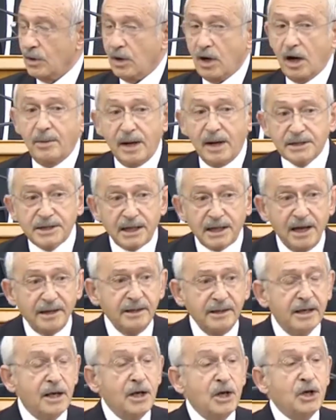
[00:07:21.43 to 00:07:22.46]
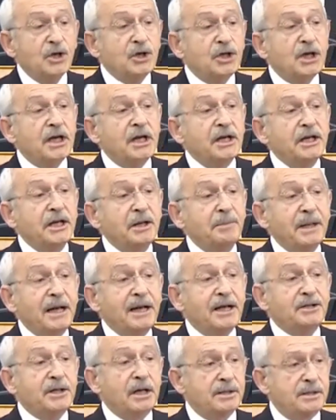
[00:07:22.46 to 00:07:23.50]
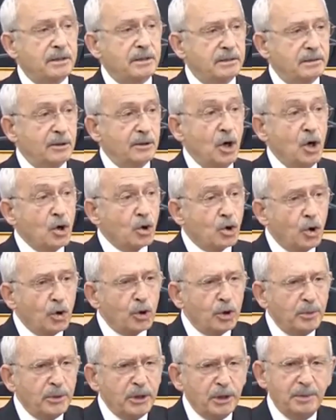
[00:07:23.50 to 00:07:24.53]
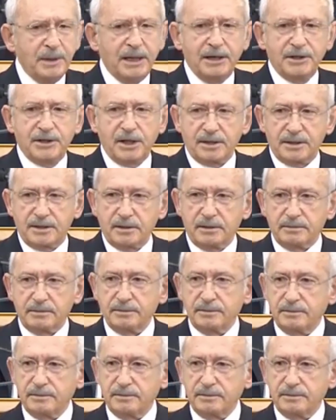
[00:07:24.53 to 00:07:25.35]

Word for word: Ama sen yerini bileceksin, konumunu bileceksin.